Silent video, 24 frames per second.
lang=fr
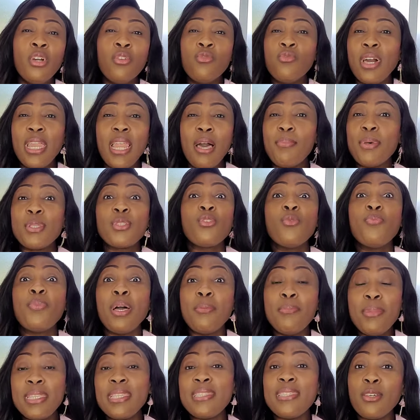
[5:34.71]
Voilà, parce que
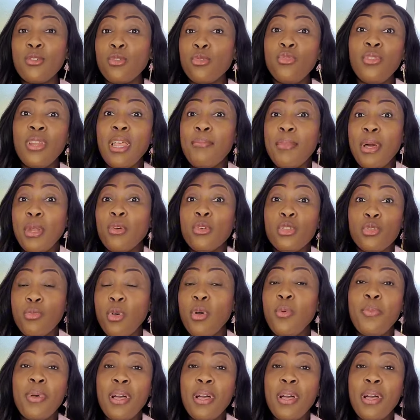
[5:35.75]
parmi ces inconnus-là, malheureusement,